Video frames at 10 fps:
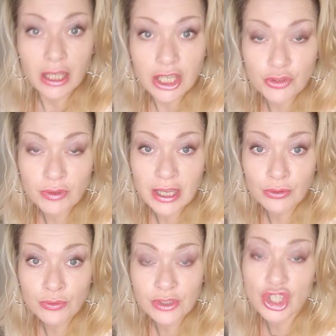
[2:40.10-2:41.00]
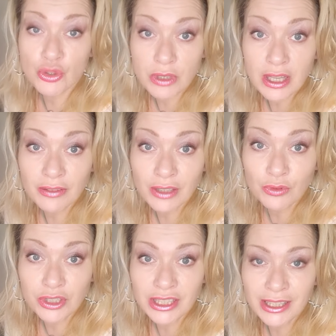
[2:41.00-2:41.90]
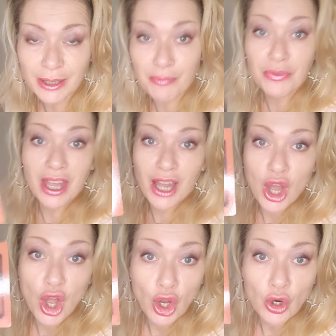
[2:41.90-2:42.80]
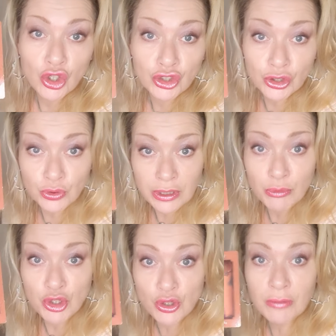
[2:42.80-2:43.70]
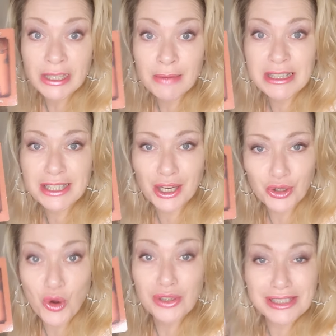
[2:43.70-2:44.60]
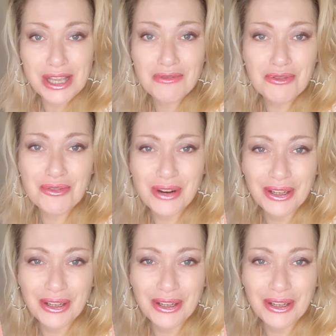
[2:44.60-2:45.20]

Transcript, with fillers: Et je vous l'annonce et je suis navrée de vous le dire. Aujourd'hui, monsieur madame Iscargot, c'est vous.